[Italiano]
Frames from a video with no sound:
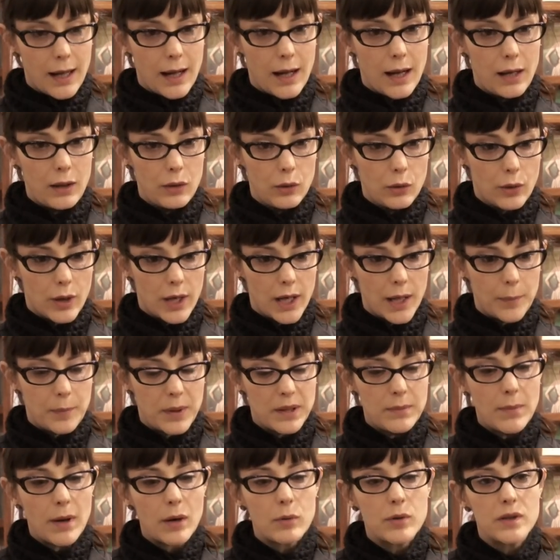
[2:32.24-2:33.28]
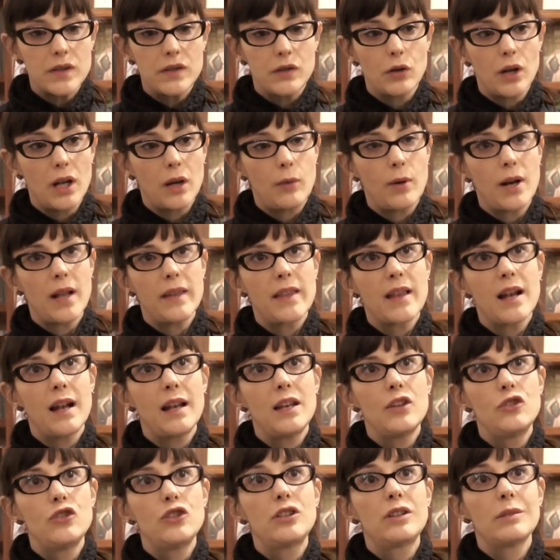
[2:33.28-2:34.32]
Allora, la prima questione, quella della
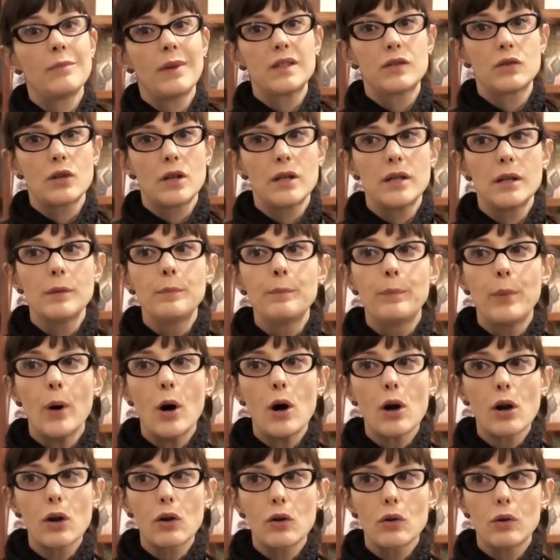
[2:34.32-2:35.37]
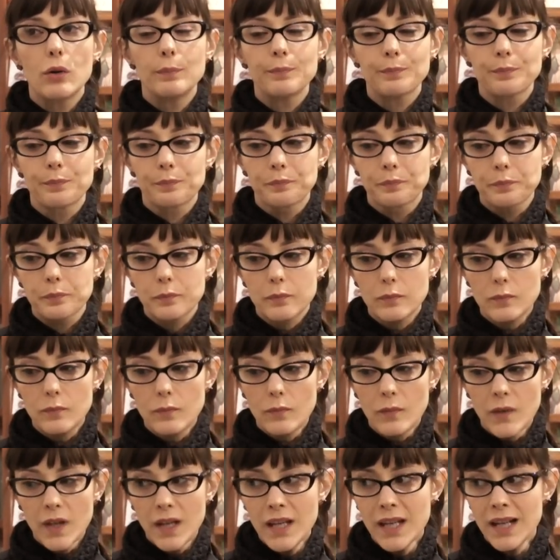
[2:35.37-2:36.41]
legittimazione del porno,
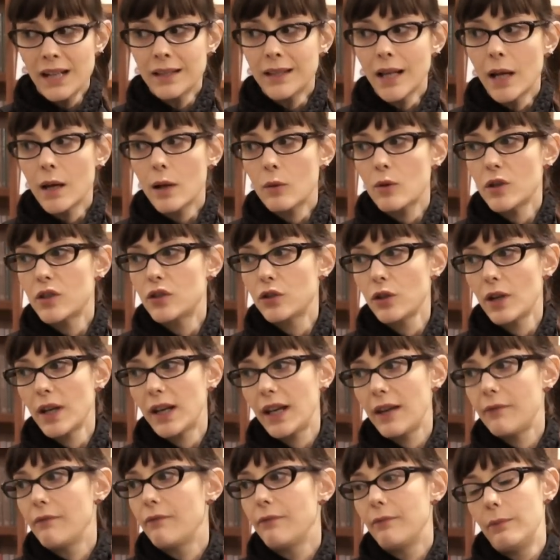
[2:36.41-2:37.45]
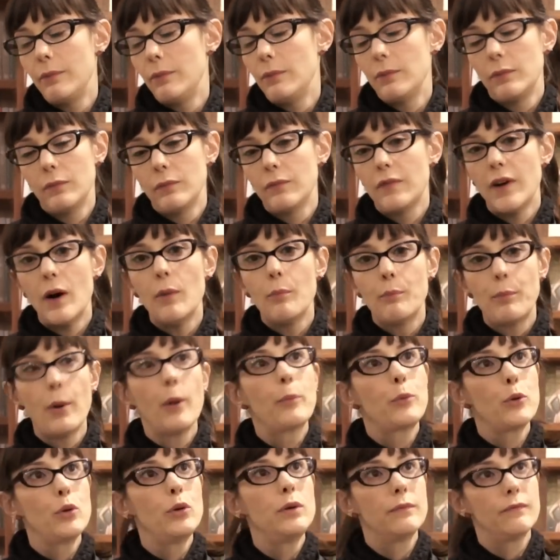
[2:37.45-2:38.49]
in realtà è una questione che mm, va un
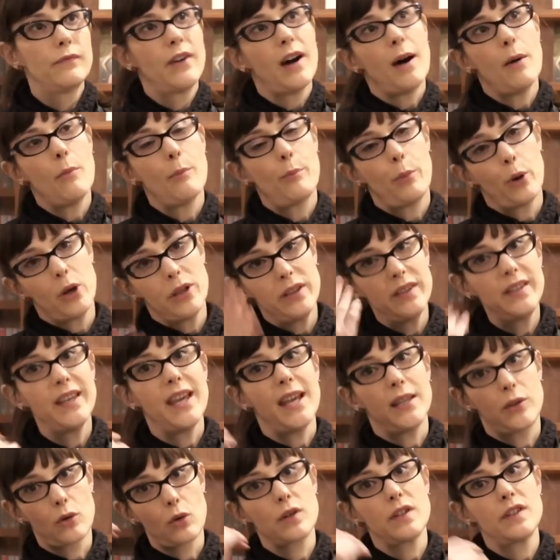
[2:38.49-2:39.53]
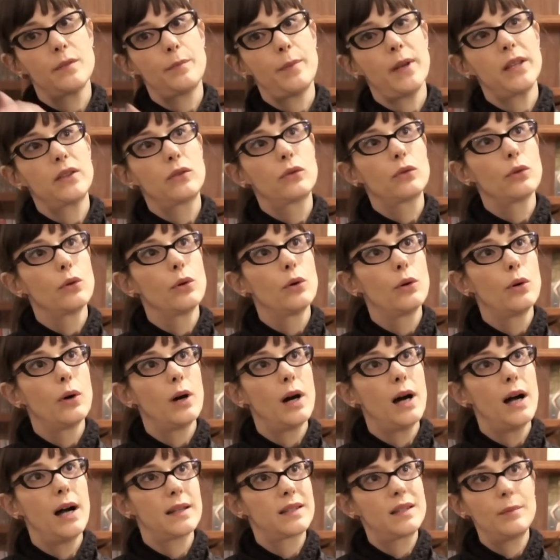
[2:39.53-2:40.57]
po', più, va un po indietro
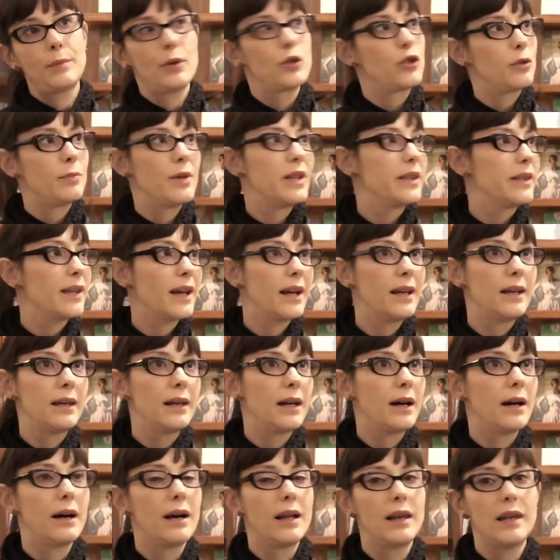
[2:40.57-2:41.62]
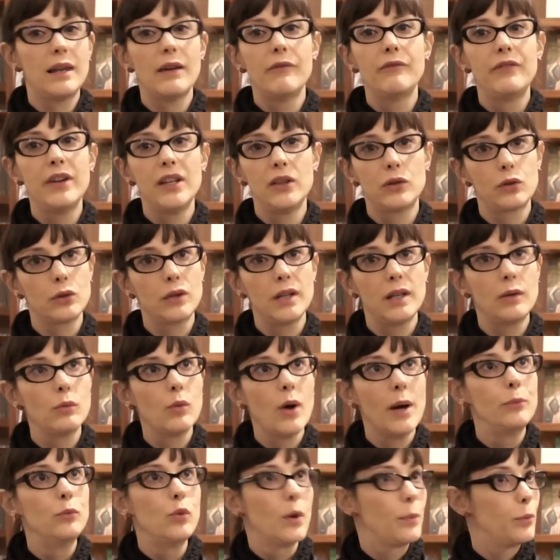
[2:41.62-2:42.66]
rispetto a, semplicemente all'avvento del
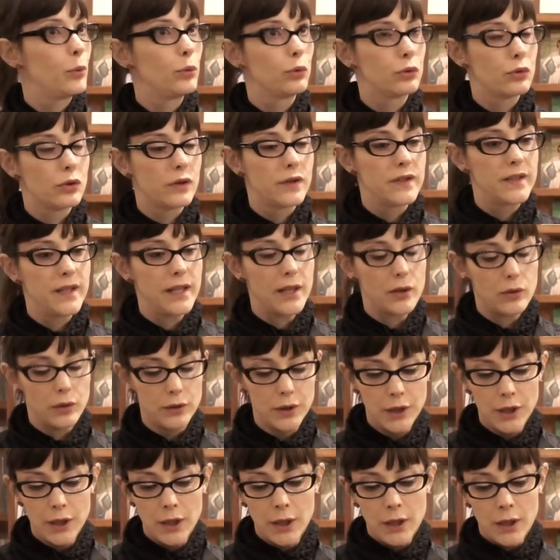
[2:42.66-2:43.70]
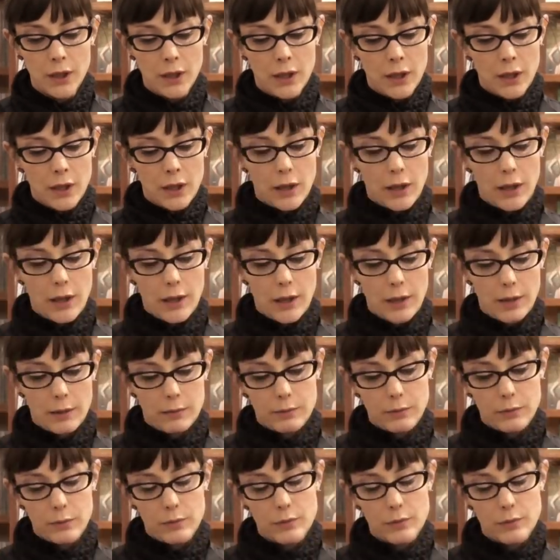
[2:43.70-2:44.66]
web 2.0. Eh,